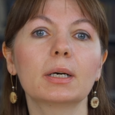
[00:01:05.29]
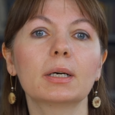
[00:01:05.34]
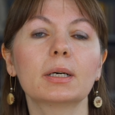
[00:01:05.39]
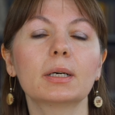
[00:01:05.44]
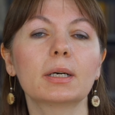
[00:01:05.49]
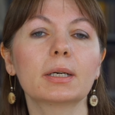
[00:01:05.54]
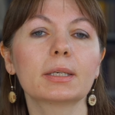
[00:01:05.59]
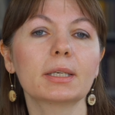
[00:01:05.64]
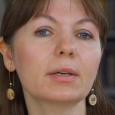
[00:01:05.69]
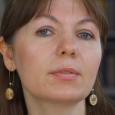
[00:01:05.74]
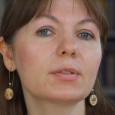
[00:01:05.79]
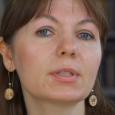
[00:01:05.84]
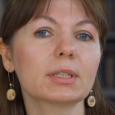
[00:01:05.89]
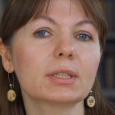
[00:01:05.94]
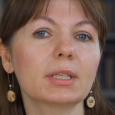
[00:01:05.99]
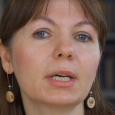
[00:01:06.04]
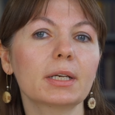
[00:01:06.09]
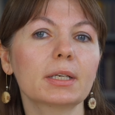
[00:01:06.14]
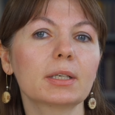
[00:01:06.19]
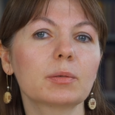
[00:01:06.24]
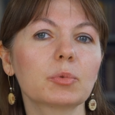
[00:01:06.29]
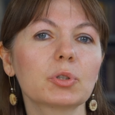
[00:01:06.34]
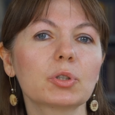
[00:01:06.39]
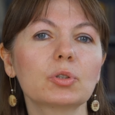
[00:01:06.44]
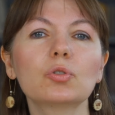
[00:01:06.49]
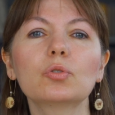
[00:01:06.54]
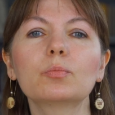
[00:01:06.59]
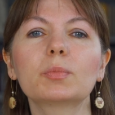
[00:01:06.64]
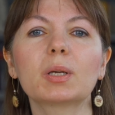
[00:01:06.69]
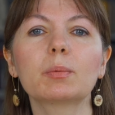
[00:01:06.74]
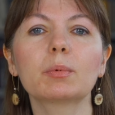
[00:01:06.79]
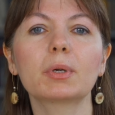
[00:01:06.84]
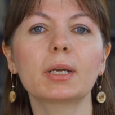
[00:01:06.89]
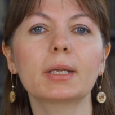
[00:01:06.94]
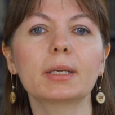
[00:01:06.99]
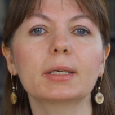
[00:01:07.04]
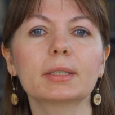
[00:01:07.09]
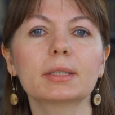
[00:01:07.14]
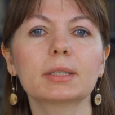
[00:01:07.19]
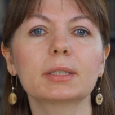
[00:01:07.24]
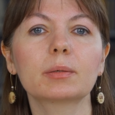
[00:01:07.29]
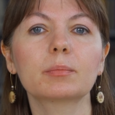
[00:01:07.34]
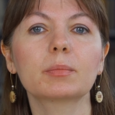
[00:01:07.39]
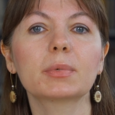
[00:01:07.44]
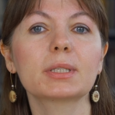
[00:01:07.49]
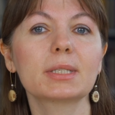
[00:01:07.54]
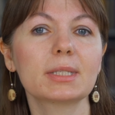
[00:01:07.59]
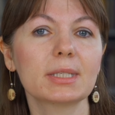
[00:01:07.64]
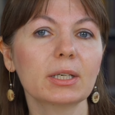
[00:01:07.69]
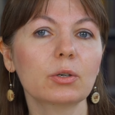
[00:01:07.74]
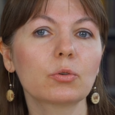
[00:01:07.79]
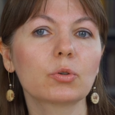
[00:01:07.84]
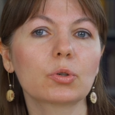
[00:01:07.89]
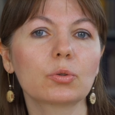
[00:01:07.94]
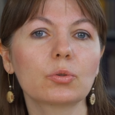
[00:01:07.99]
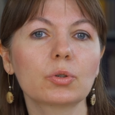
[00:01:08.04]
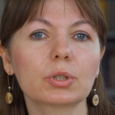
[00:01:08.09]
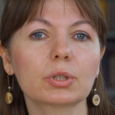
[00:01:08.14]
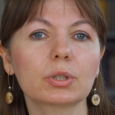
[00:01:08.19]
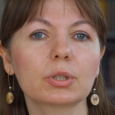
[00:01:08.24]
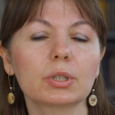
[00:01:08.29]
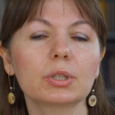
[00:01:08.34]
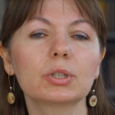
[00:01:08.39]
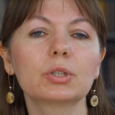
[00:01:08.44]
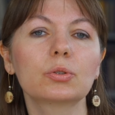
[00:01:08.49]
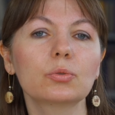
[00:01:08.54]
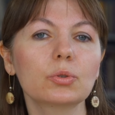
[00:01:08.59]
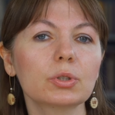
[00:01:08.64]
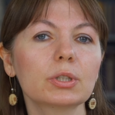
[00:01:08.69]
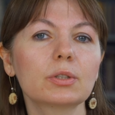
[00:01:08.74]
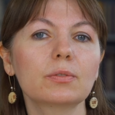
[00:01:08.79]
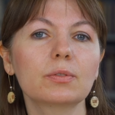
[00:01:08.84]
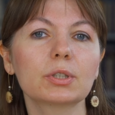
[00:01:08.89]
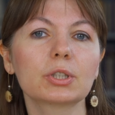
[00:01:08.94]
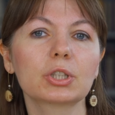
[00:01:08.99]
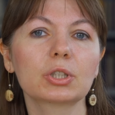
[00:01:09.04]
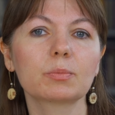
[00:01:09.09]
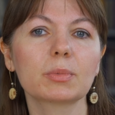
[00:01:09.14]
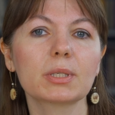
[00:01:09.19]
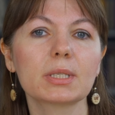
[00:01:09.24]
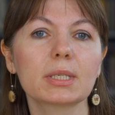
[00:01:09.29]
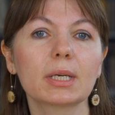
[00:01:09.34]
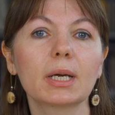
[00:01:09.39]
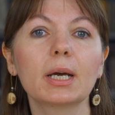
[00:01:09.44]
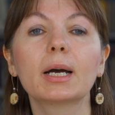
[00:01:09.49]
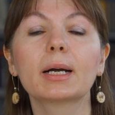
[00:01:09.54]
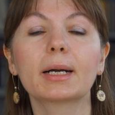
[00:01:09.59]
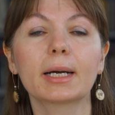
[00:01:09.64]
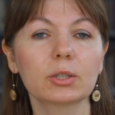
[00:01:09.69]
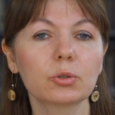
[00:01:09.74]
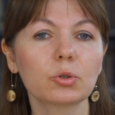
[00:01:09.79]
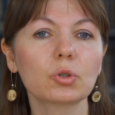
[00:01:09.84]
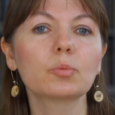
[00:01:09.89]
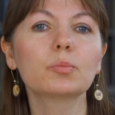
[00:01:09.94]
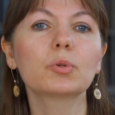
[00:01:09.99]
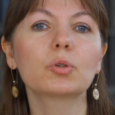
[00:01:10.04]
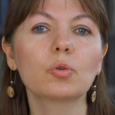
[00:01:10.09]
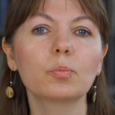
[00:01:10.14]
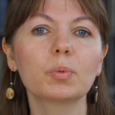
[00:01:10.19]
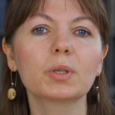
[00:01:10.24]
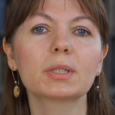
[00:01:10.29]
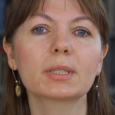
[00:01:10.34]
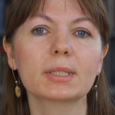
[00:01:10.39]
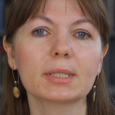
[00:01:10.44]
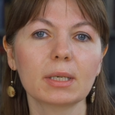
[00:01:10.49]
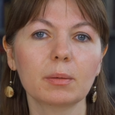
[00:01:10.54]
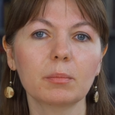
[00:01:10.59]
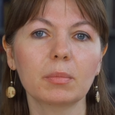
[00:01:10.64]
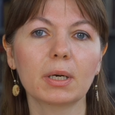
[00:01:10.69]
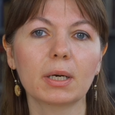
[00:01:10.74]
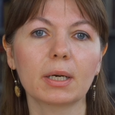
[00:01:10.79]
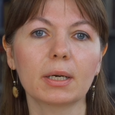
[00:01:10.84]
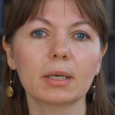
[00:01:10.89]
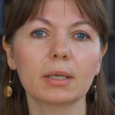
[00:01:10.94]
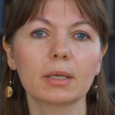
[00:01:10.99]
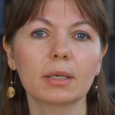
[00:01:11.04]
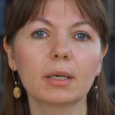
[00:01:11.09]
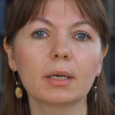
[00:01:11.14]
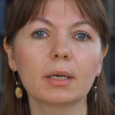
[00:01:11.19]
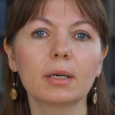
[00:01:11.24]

А, я всегда рекомендую моим клиентам те курорты и ту недвижимость, которую бы купила сама.